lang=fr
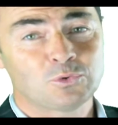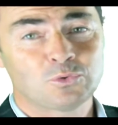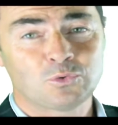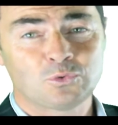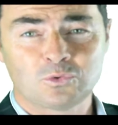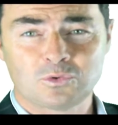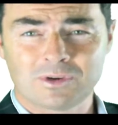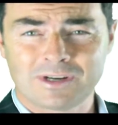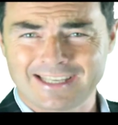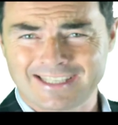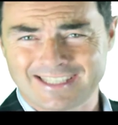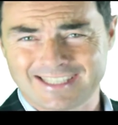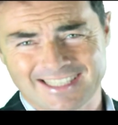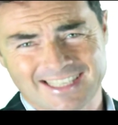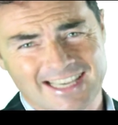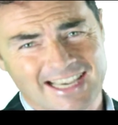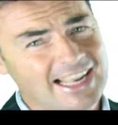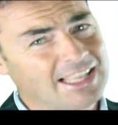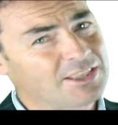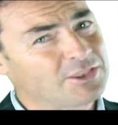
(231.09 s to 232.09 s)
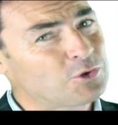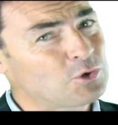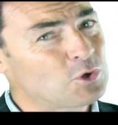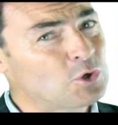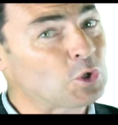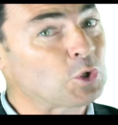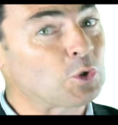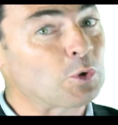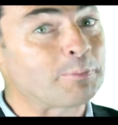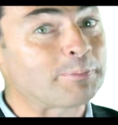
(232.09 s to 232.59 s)
ou
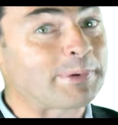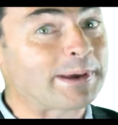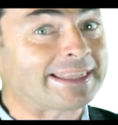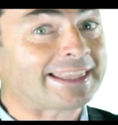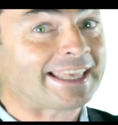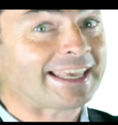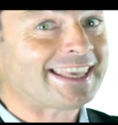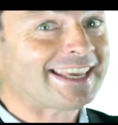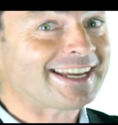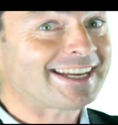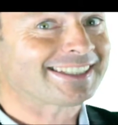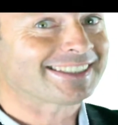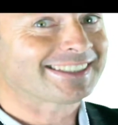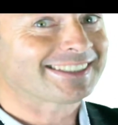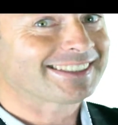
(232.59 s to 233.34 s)
l'escalator de Pattaya,